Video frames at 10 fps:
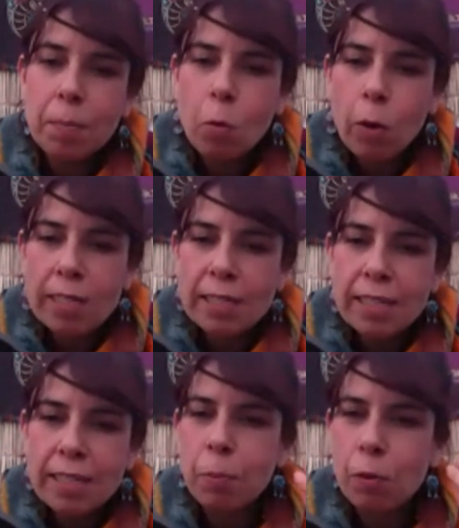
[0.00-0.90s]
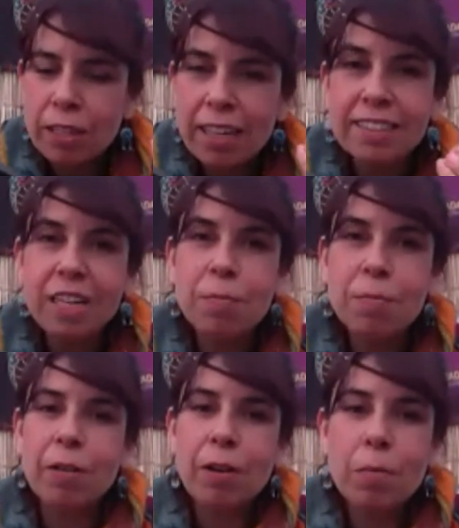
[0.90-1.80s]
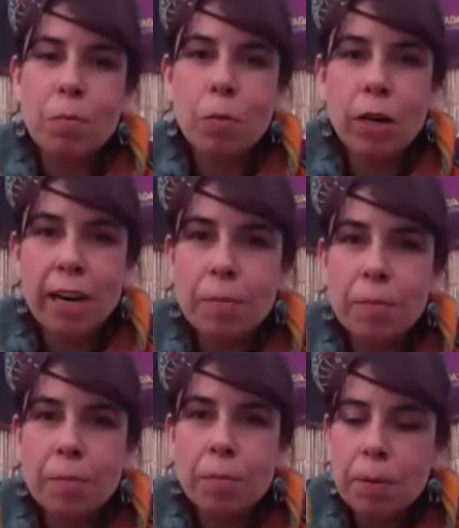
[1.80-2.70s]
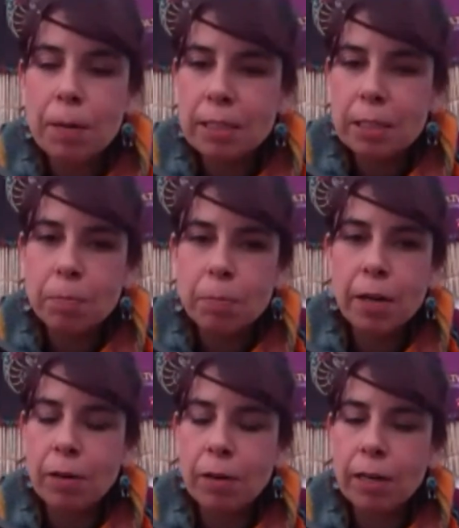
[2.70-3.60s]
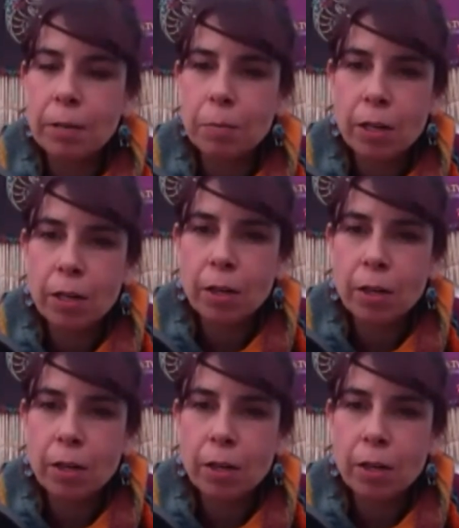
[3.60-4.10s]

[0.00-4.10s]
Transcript: ¿Cuál es la importancia para una mujer de poder participar en una ceremonia